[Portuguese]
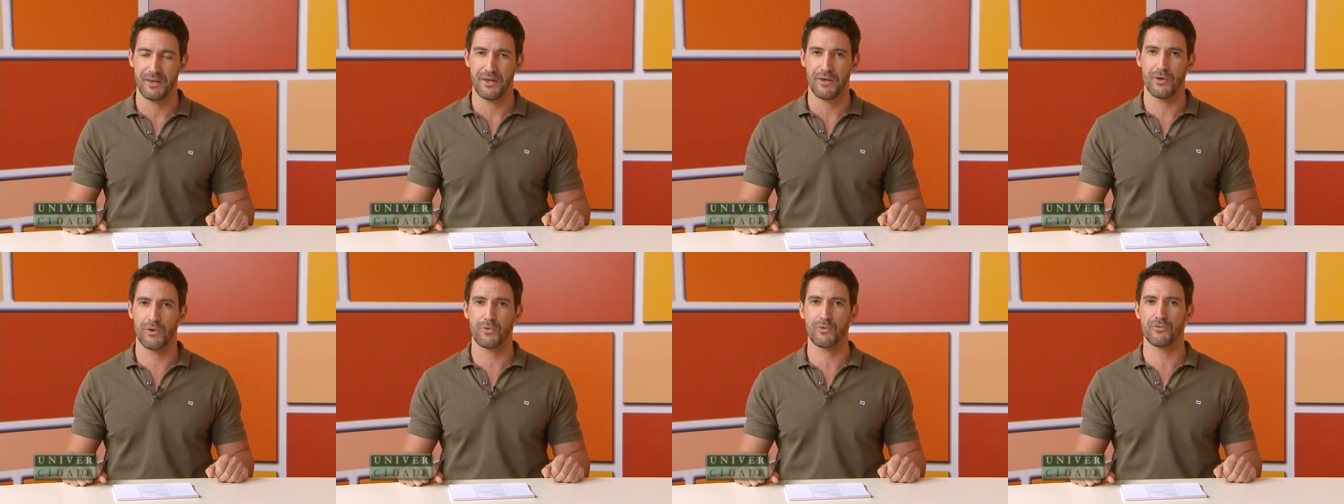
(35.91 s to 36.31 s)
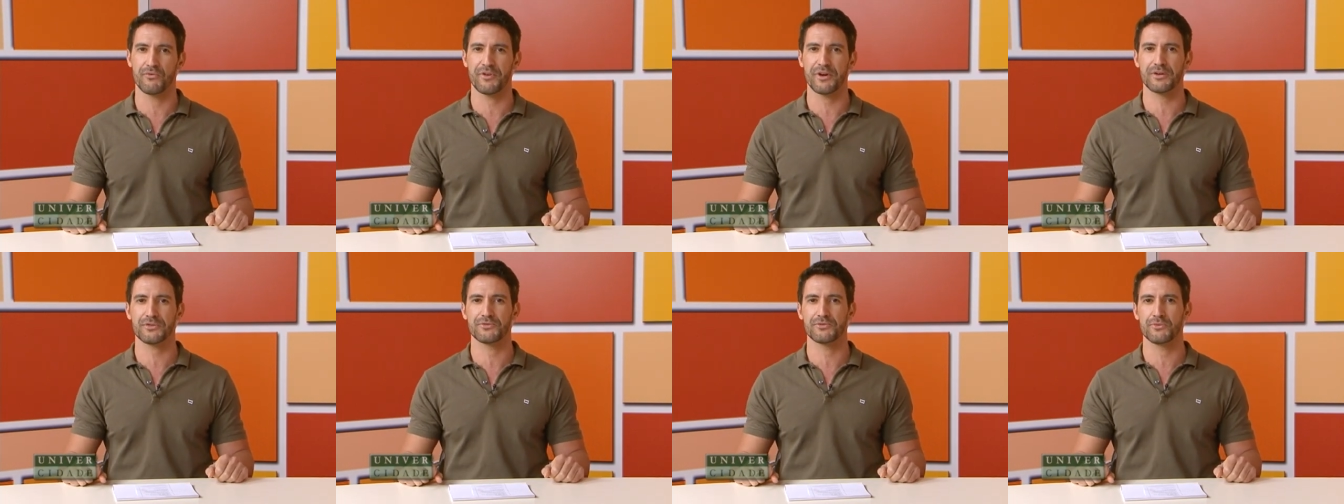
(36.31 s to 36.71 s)
Eu
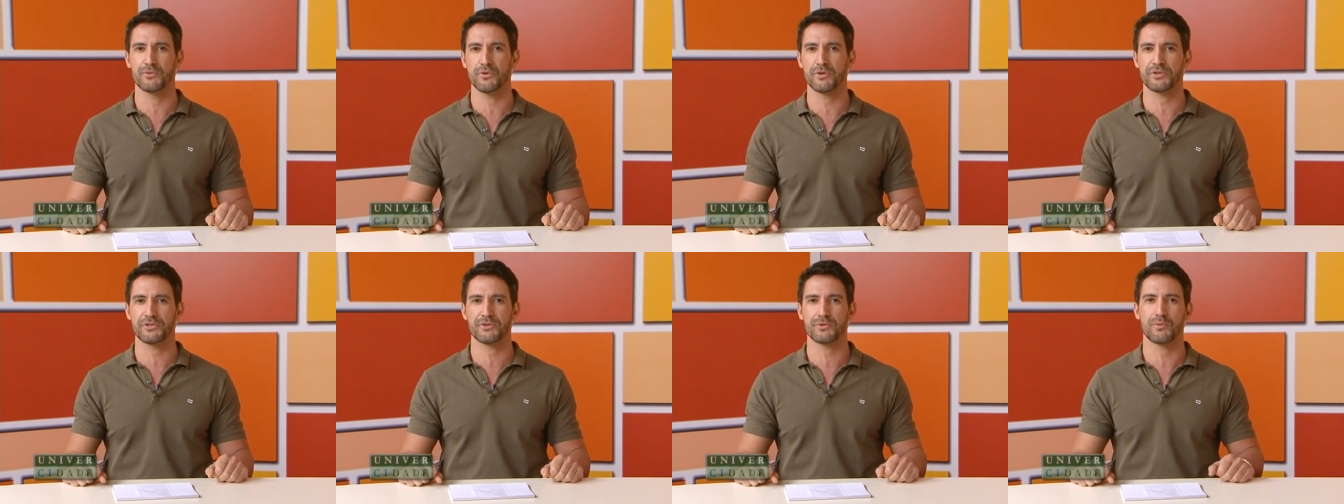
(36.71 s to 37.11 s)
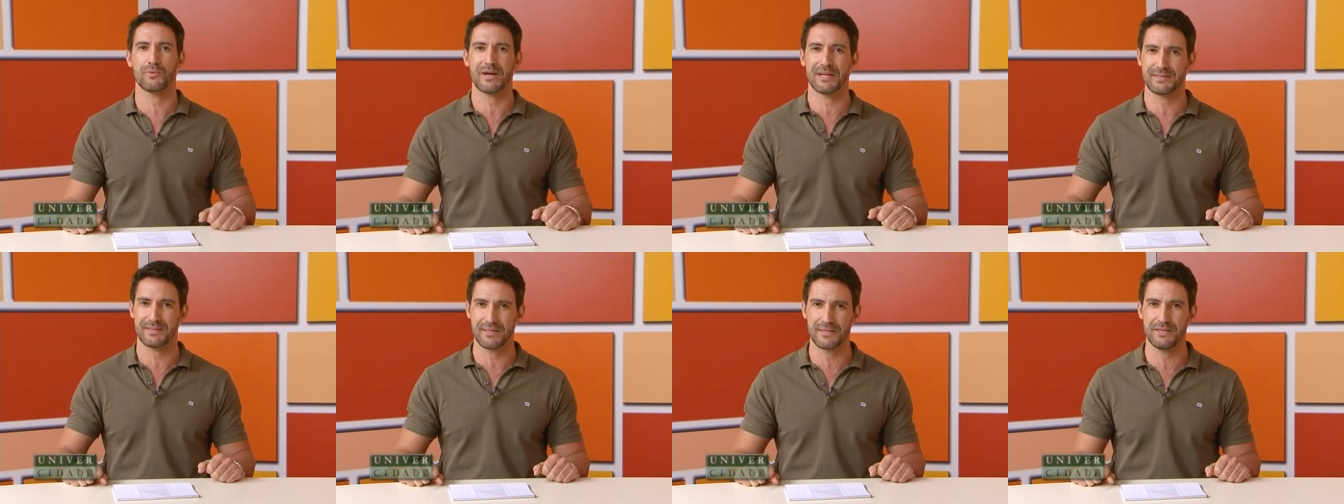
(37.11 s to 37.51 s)
converso hoje com a
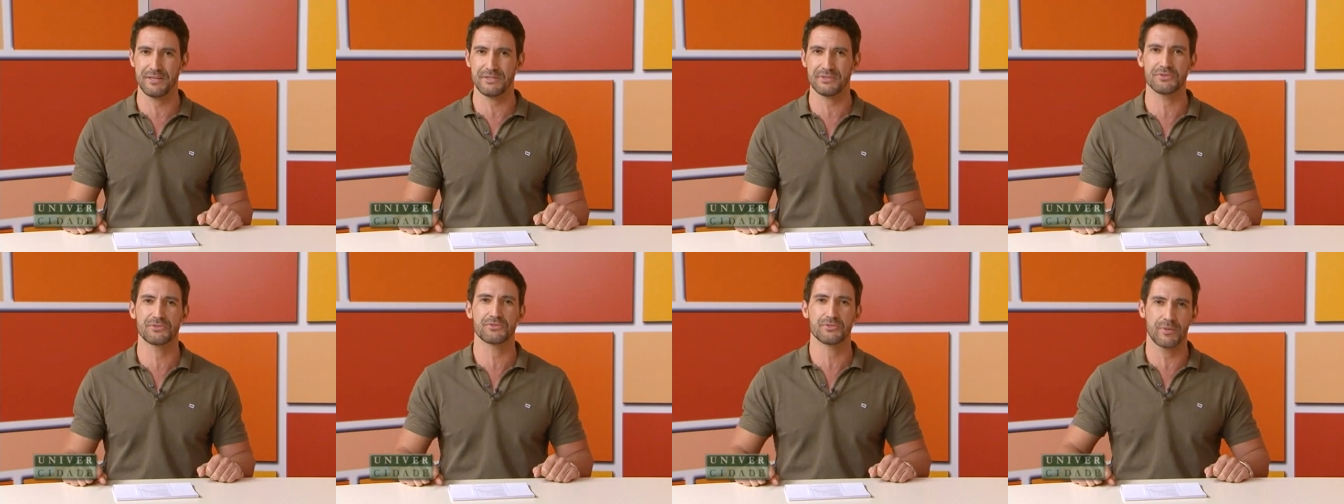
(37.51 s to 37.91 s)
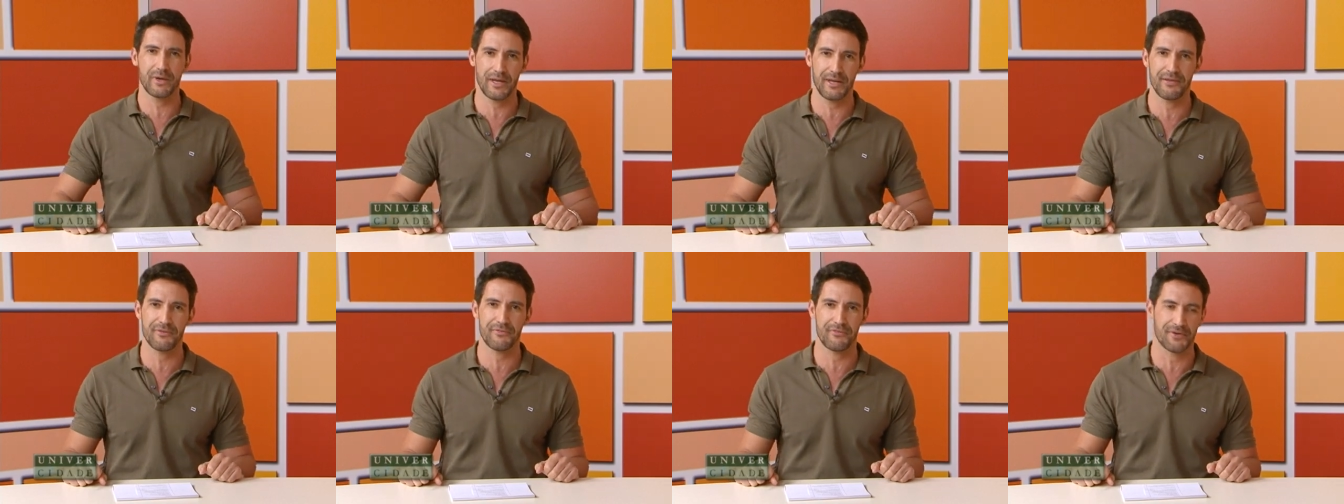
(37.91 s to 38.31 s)
atriz
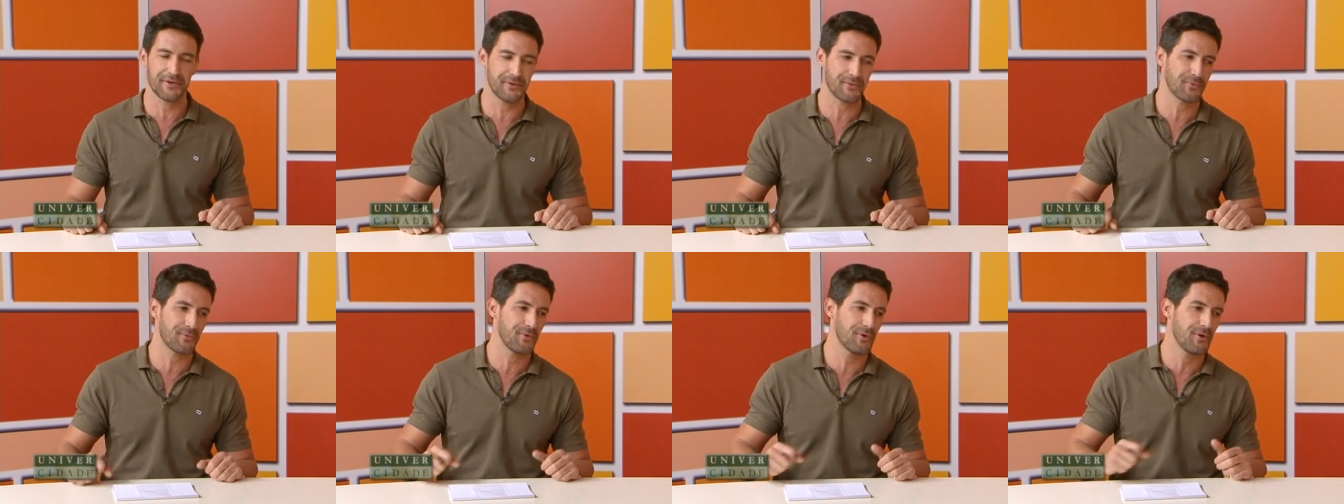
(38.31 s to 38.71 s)
Sueli Franco.